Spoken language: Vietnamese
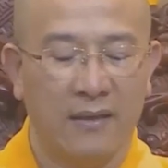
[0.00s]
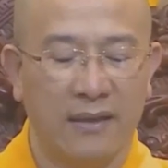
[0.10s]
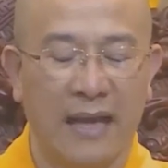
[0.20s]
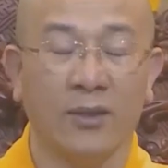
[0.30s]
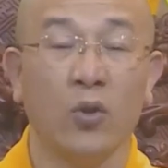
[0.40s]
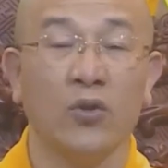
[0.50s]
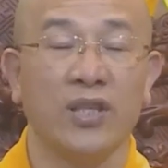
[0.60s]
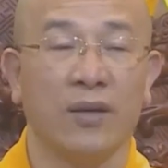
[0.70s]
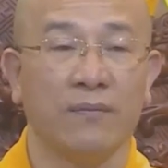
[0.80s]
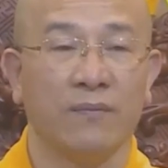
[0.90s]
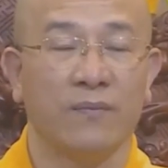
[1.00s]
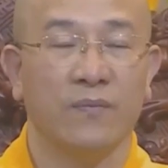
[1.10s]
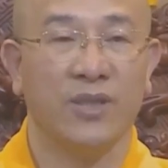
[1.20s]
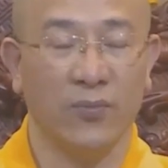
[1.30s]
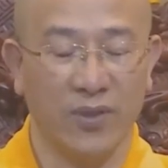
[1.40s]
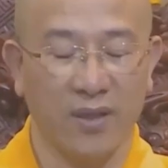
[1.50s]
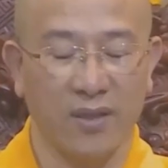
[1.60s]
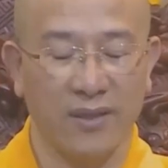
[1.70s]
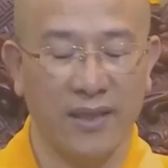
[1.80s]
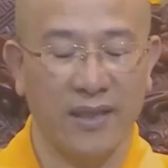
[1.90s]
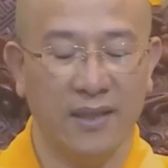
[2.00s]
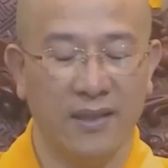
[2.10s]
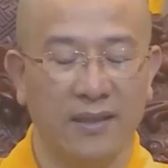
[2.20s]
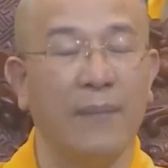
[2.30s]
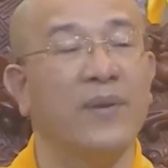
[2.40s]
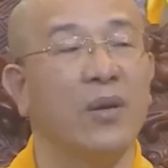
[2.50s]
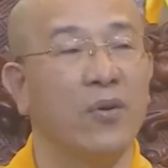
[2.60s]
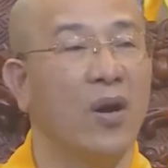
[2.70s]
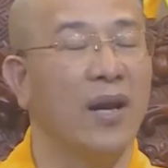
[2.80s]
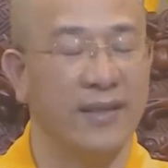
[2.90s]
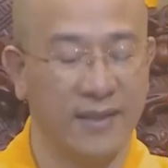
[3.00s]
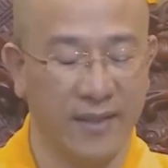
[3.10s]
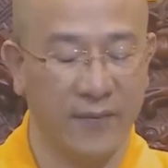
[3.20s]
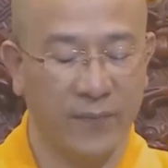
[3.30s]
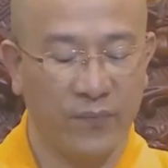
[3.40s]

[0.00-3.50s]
đáng tôn trọng trong giới cư sĩ. 5 điều đó là gì?